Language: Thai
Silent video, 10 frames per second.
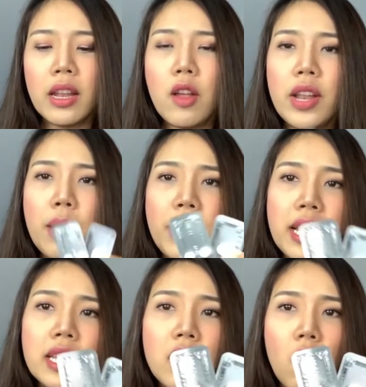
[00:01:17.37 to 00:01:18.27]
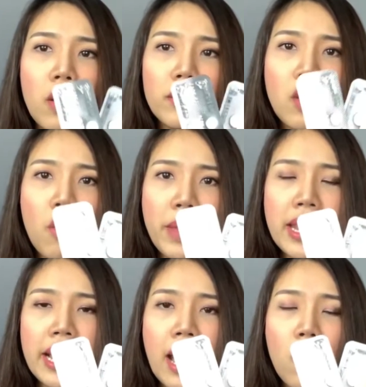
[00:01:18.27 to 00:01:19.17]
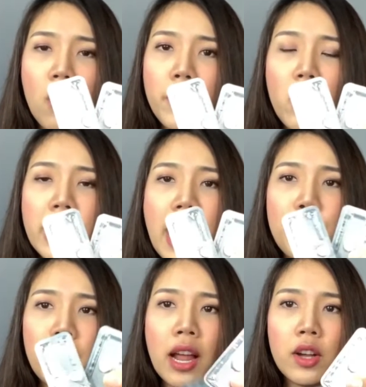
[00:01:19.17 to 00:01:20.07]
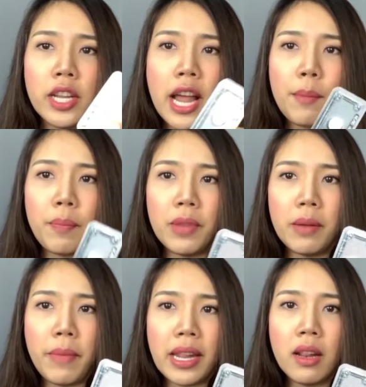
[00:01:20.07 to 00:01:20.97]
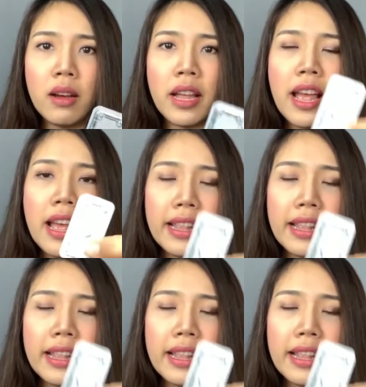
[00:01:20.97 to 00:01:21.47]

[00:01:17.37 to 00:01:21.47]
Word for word: เดี๋ยวนี้เม็ดที่สอง สองเม็ดอย่างเงี้ยเขาก็ไม่ค่อยทำแล้วนะเขาจะทำแบบหนึ่งเม็ดเลย